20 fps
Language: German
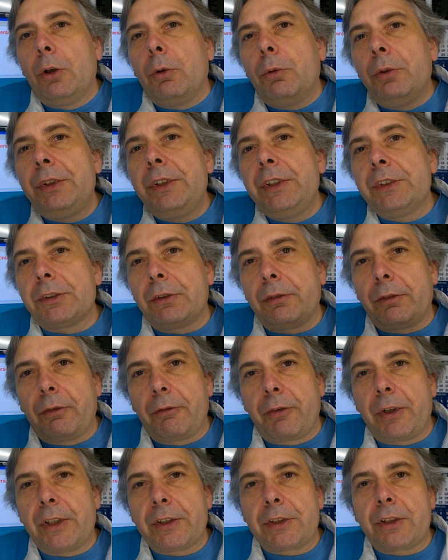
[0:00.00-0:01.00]
und dieser
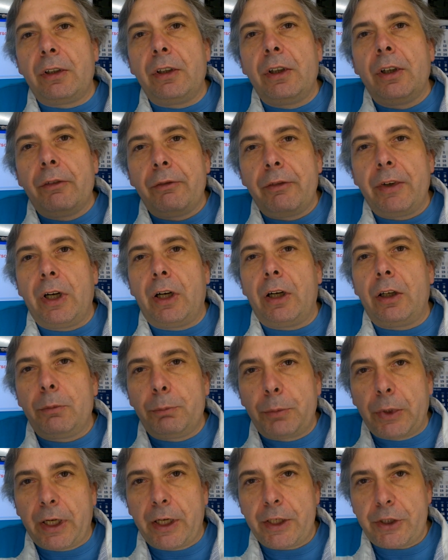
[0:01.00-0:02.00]
Verweser wäre
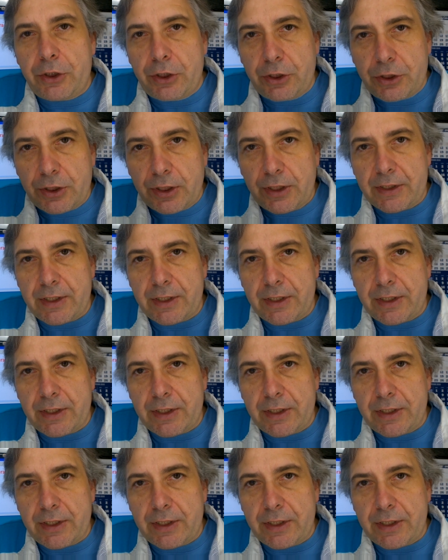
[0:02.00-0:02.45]
berechtigt,